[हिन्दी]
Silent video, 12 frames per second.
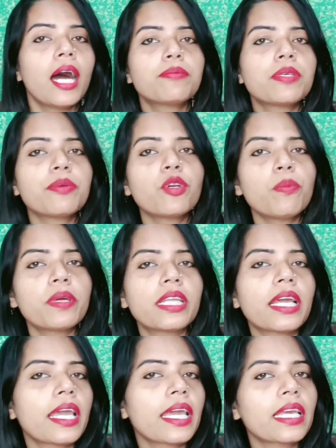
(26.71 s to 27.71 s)
आप सभी को
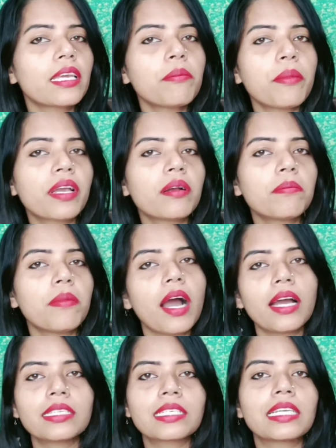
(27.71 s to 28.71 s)
पता है कि मेकअप
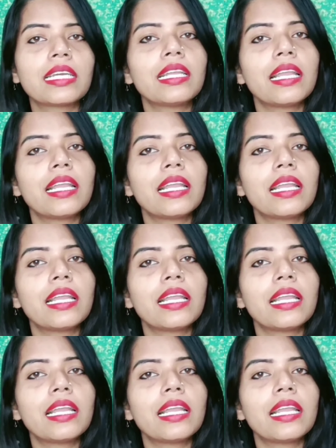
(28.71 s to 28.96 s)
आज की